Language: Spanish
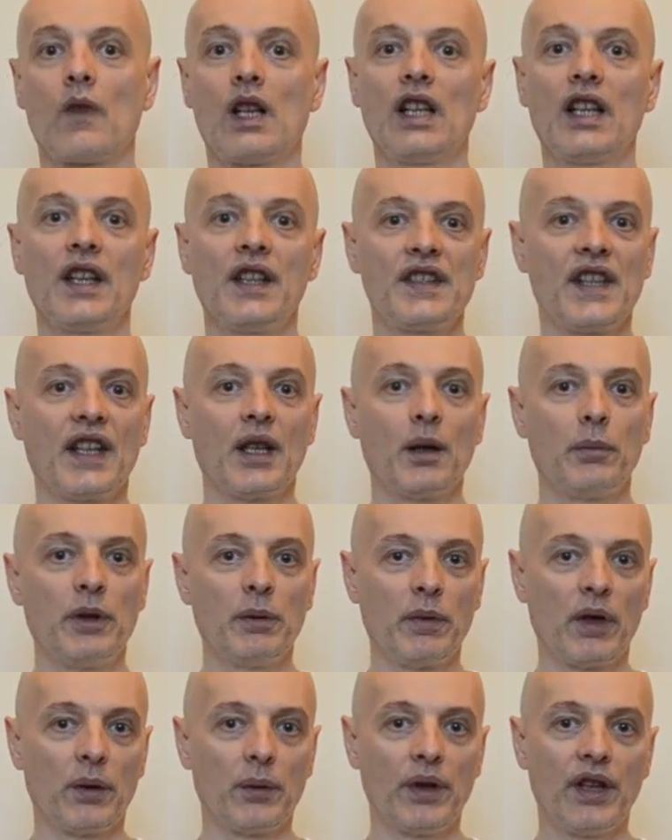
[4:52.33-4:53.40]
Les decía en el
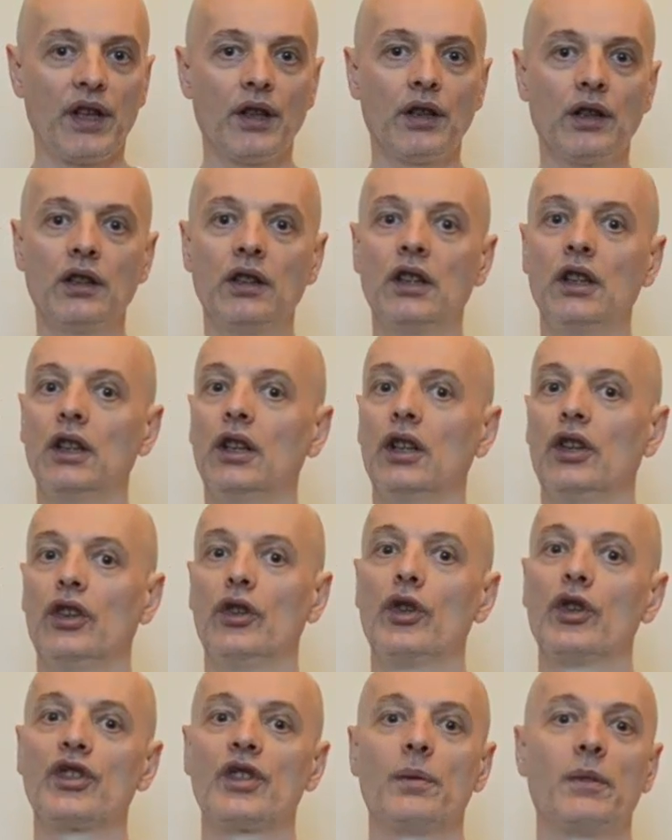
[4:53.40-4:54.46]
primer video,
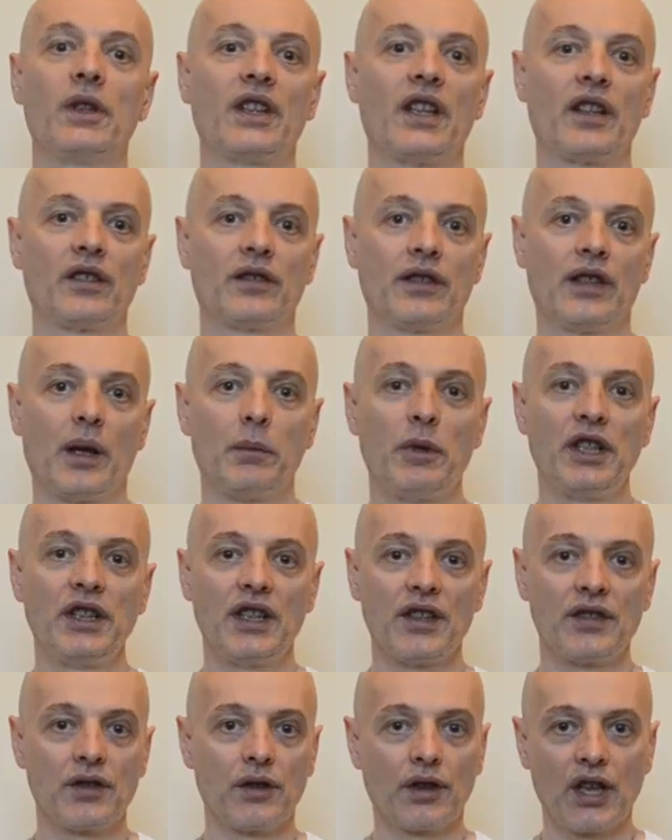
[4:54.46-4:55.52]
no se metan en una
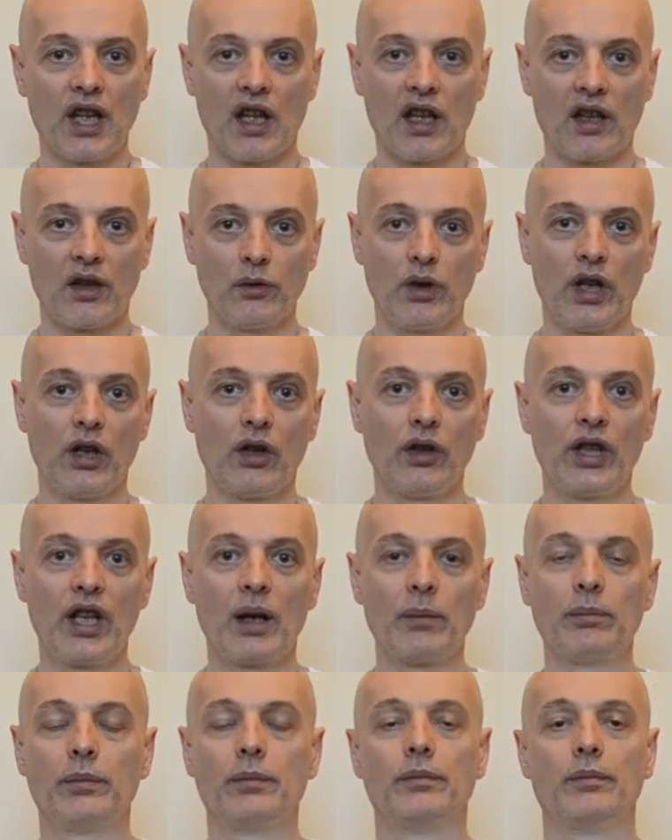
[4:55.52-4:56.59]
meditación guiada de una
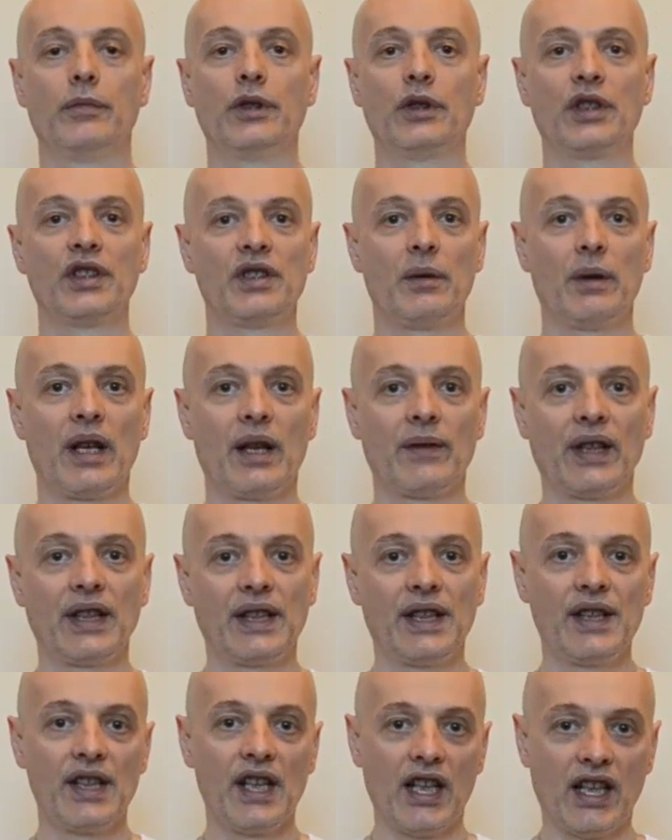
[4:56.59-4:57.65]
hora porque se van a
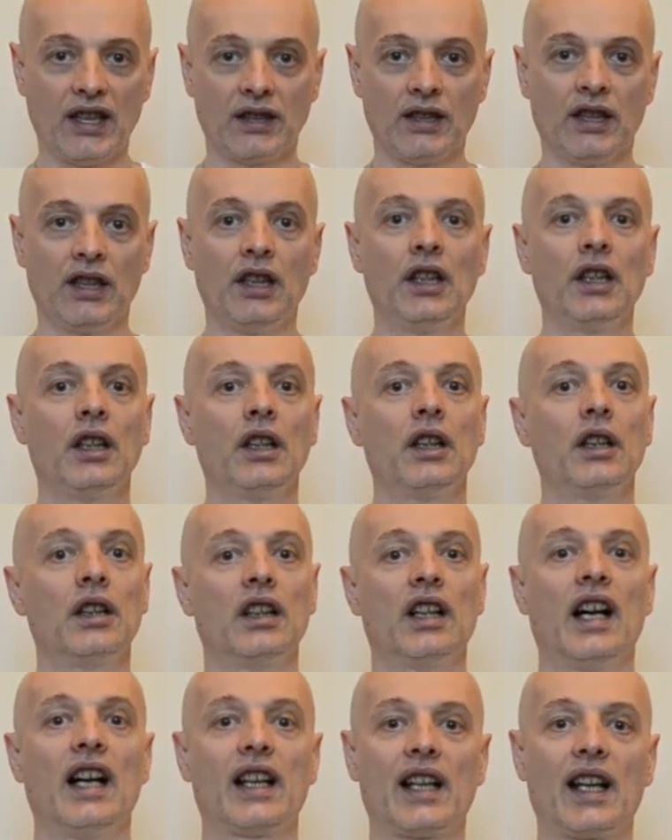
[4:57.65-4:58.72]
fastidiar
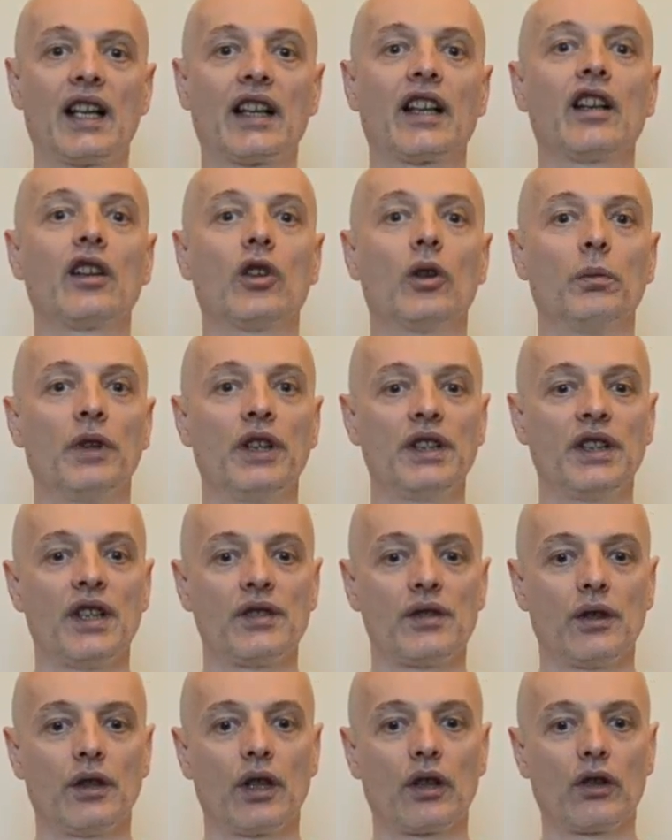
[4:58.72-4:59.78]
arranquen con meditaciones